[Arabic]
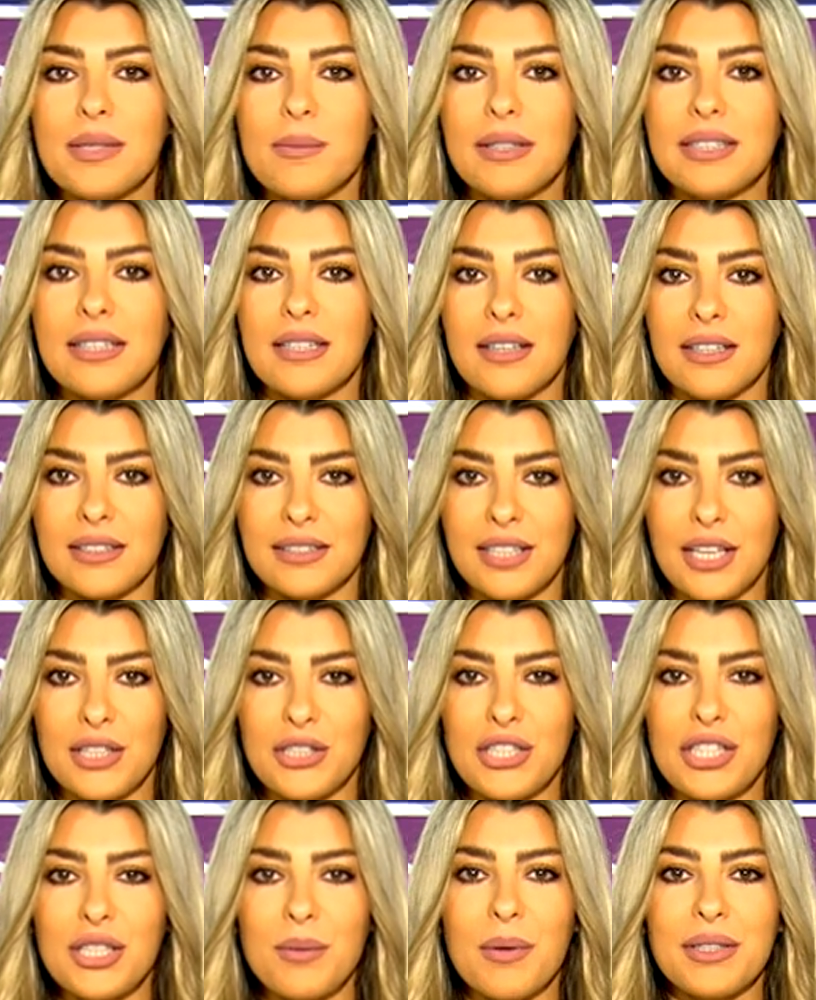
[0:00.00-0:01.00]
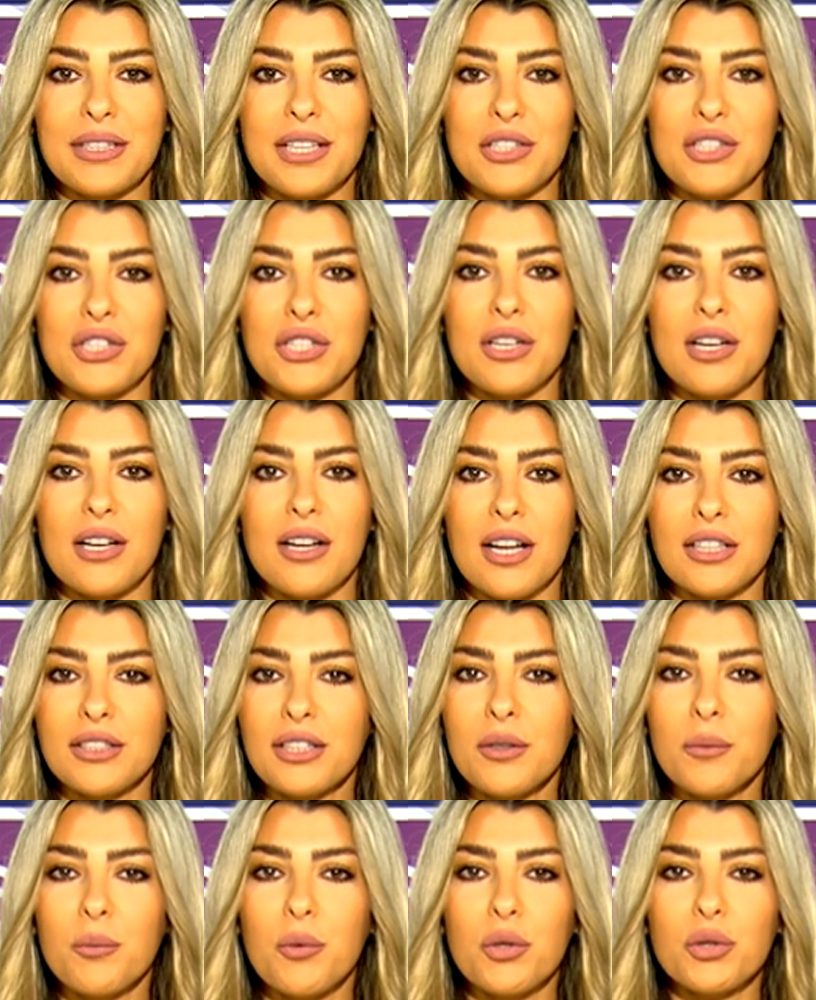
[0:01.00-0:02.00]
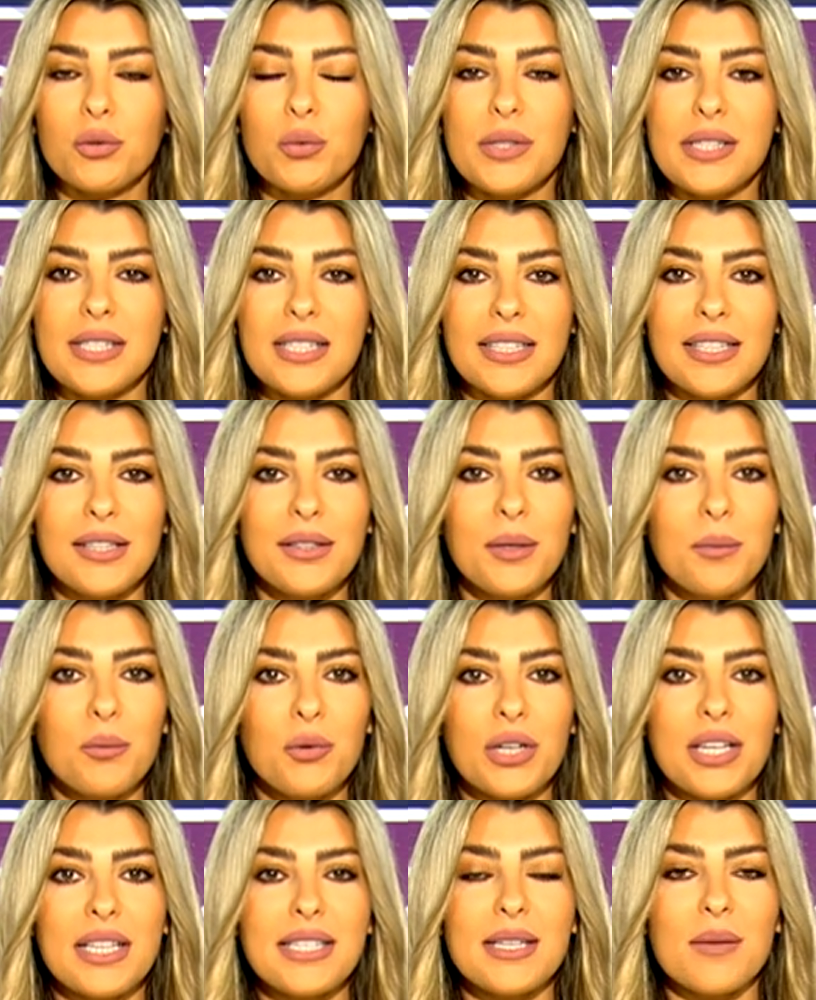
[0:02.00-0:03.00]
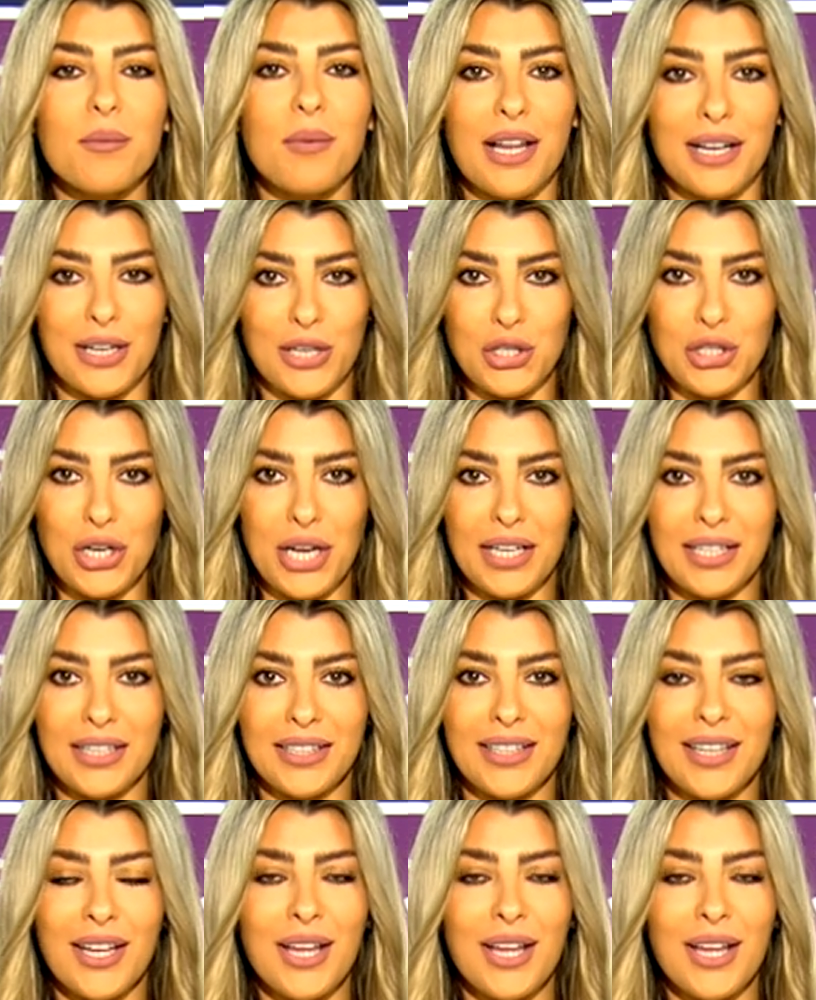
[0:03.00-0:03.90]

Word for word: بدنا نقطع شيء بدنا نشيل الكاتنج بورد والسكين المناسب لكل شغله